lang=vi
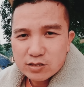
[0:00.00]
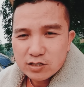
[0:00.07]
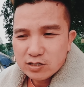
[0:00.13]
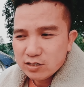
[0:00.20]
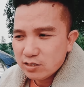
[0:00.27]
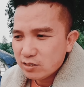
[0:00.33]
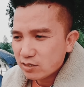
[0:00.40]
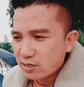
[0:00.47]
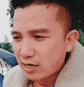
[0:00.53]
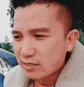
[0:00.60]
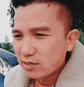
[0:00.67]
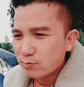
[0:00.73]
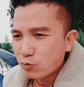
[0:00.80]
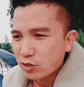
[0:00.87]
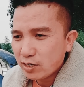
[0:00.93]
thì cá
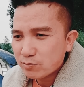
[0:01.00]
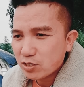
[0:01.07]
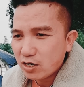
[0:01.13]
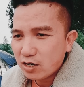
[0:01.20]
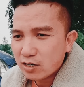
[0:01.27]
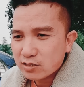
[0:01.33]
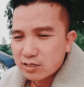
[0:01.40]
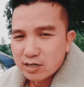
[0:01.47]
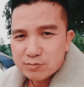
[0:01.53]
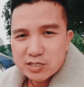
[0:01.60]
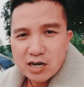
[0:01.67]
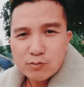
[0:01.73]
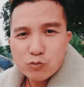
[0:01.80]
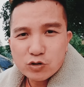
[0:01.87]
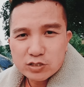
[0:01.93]
nhân bọn em thợ thì làm
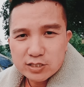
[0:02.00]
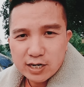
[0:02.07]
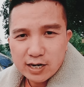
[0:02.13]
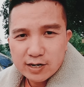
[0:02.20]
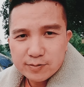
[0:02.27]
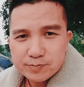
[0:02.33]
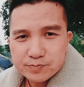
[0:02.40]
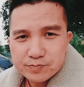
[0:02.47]
sao mua được xe